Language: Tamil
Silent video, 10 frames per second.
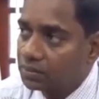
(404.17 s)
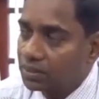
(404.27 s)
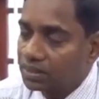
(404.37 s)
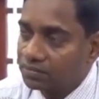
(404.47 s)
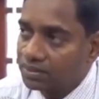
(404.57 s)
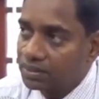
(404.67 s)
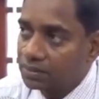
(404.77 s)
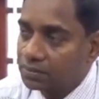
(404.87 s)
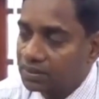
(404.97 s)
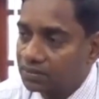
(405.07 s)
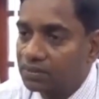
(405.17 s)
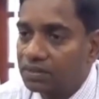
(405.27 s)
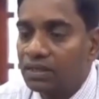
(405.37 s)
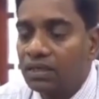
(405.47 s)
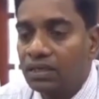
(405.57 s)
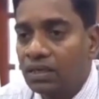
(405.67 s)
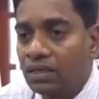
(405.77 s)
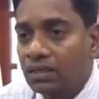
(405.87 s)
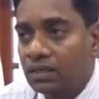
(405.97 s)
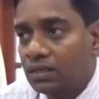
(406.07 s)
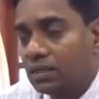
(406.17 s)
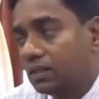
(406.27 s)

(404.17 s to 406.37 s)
போரை தூண்டுபவர்களே இதன் பொறுப்பாளிகள்